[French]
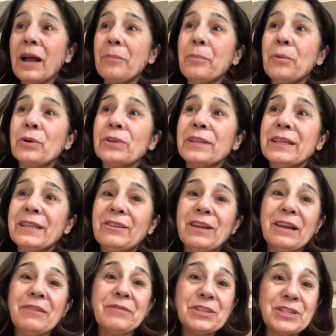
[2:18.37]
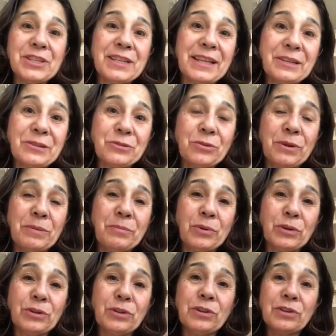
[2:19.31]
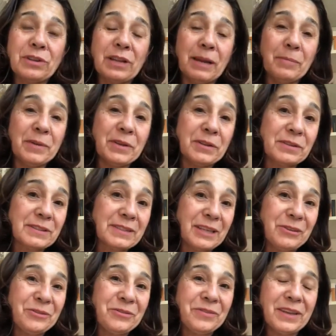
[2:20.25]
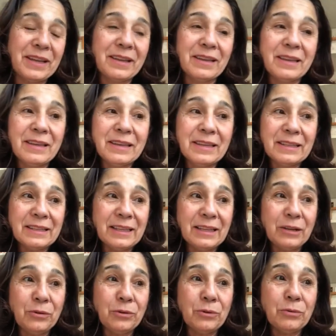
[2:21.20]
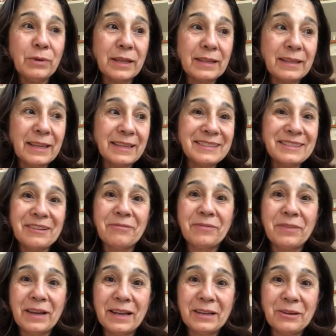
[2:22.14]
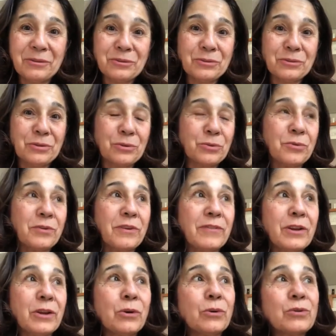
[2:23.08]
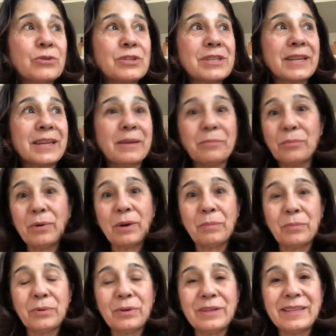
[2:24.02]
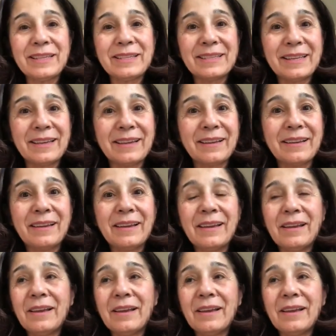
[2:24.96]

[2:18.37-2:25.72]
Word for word: apporter de la végétation importante. Là maintenant, ça devient des lieux où la terre s'en va et on se retrouve avec le rocher et peu peu le désert.